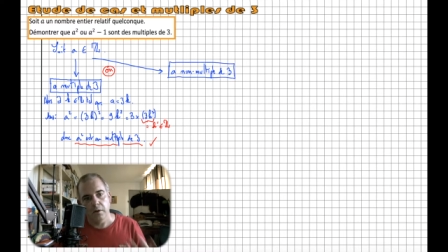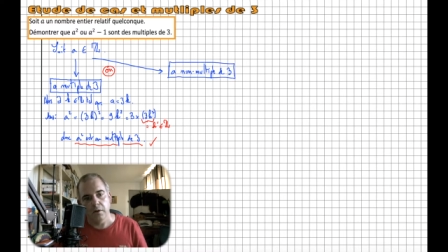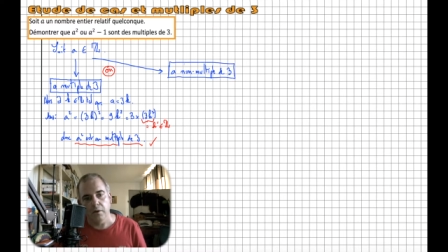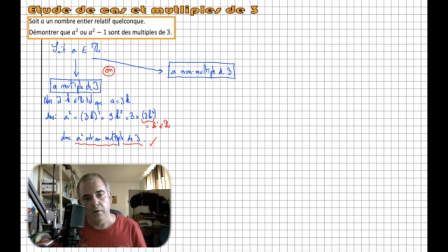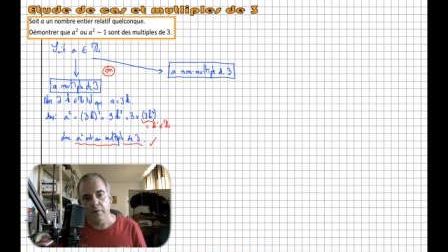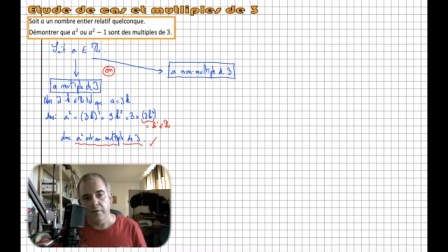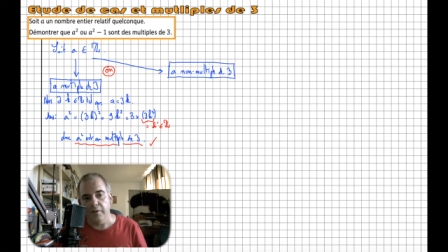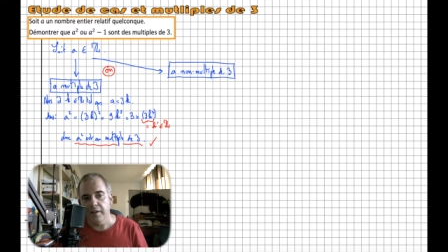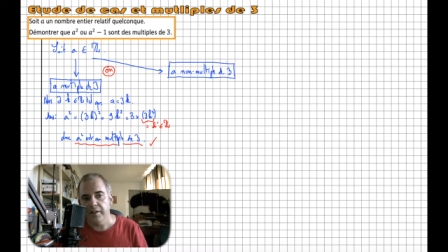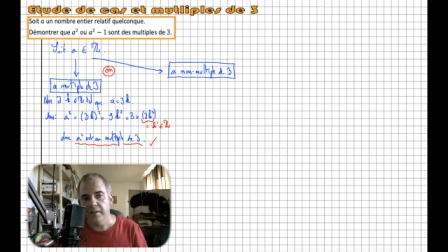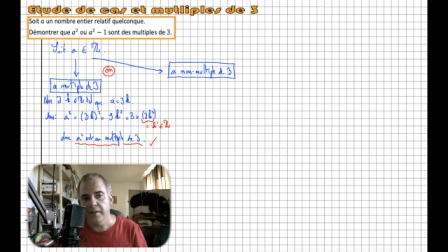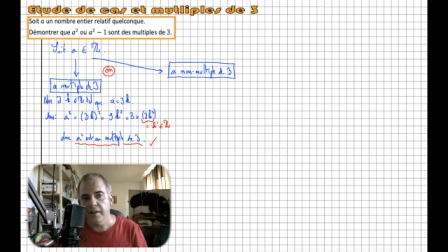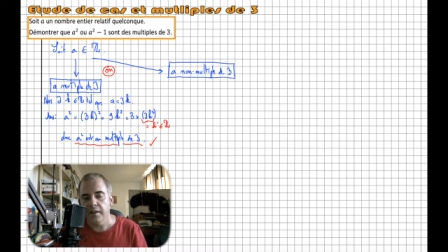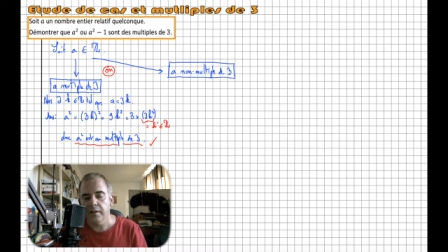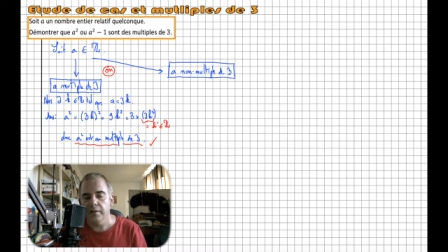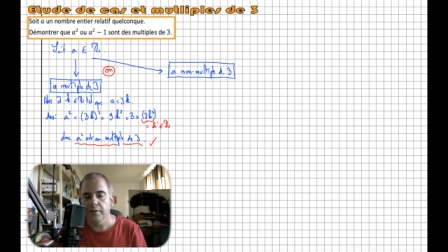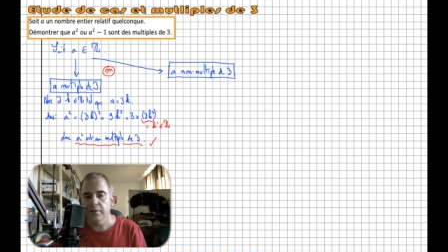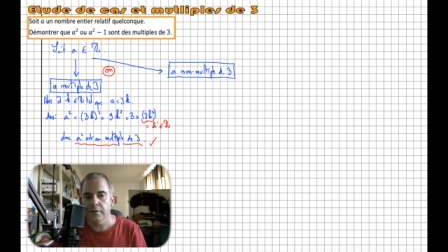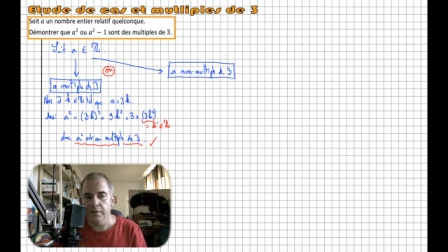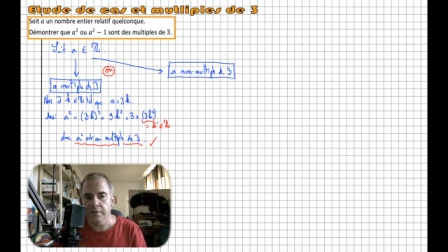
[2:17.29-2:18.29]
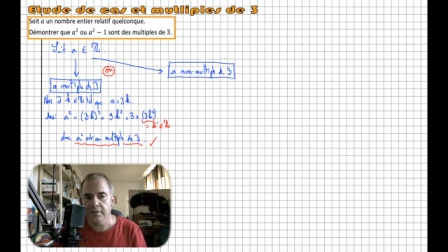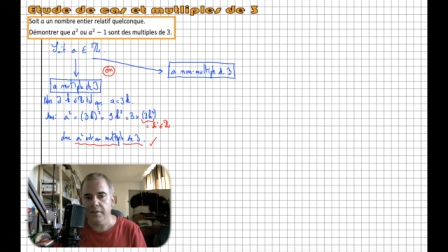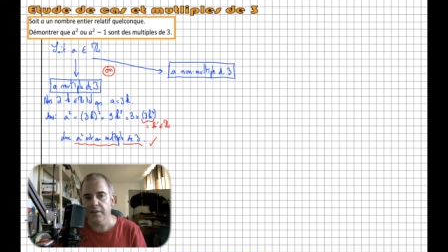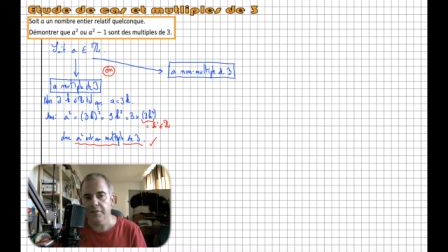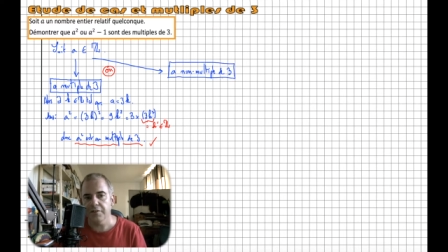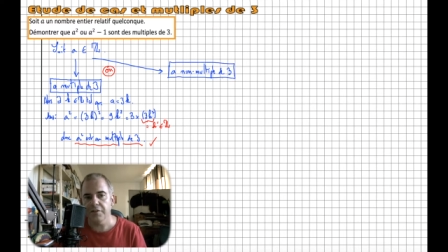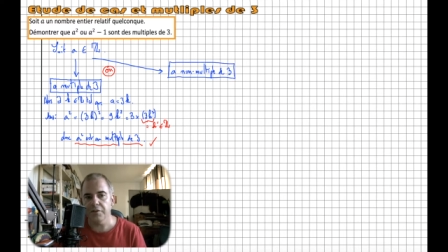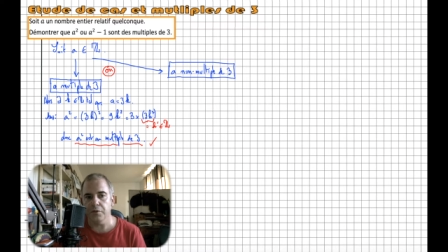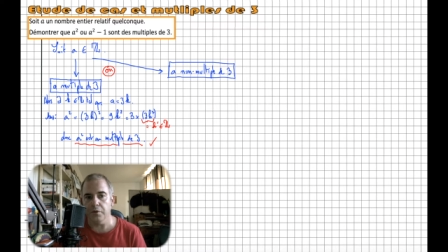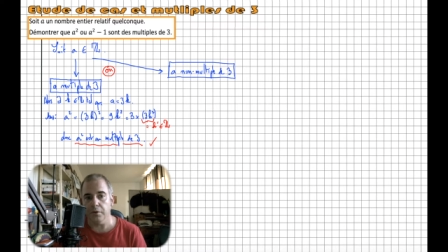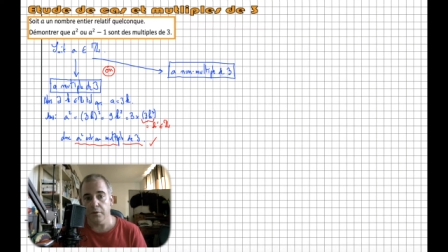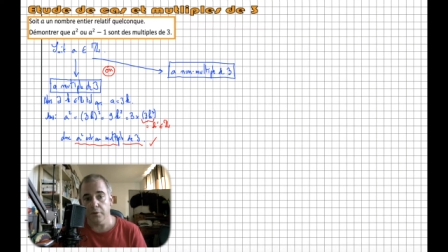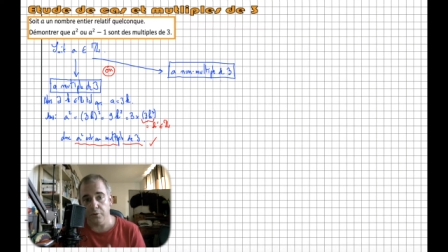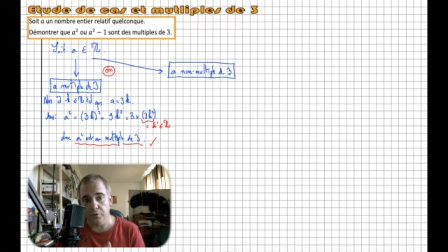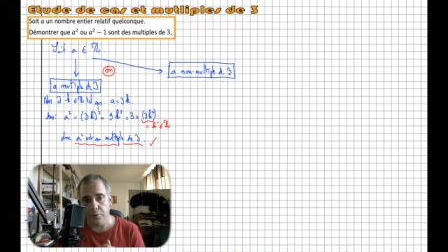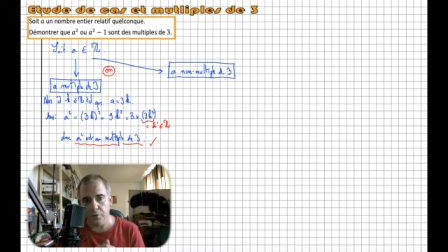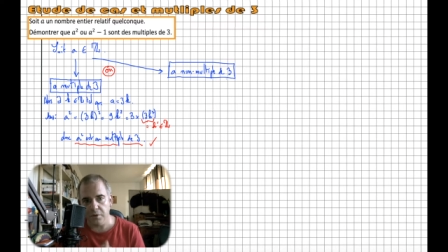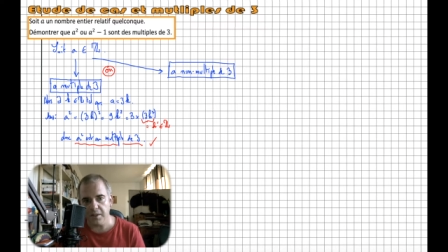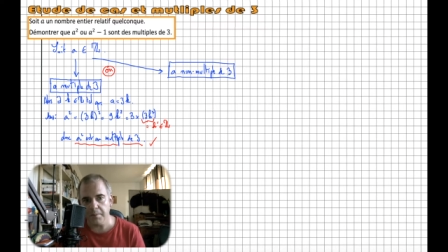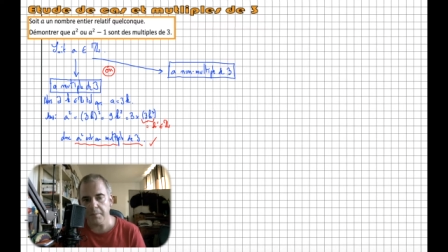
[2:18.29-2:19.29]
validée dans ce cas de figure.
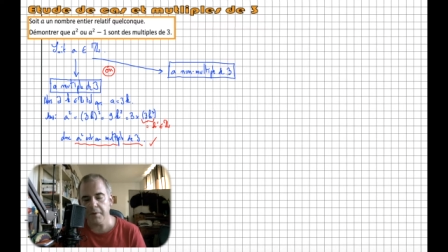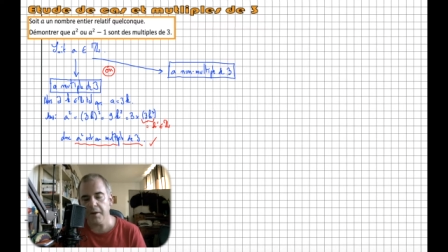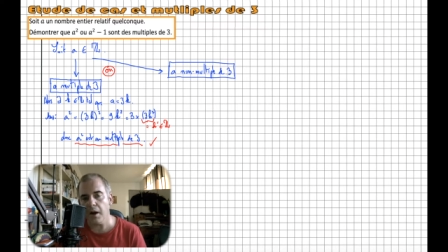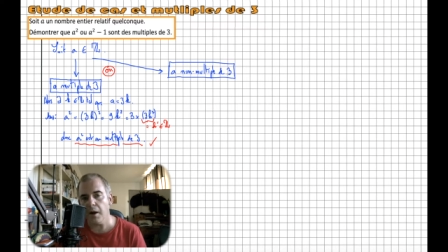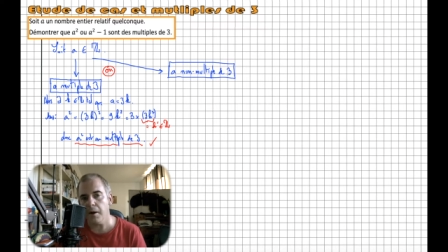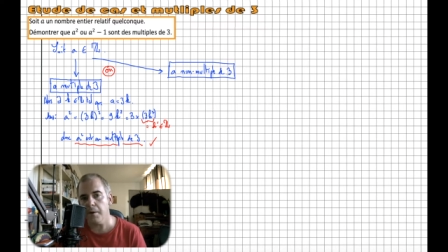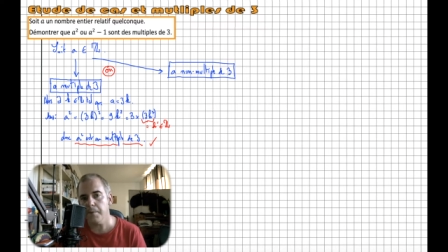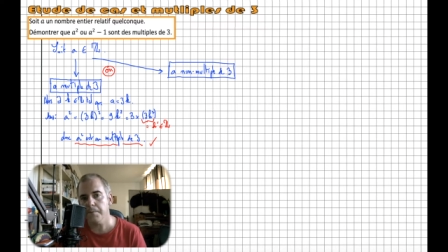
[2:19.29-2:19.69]
Deuxième cas,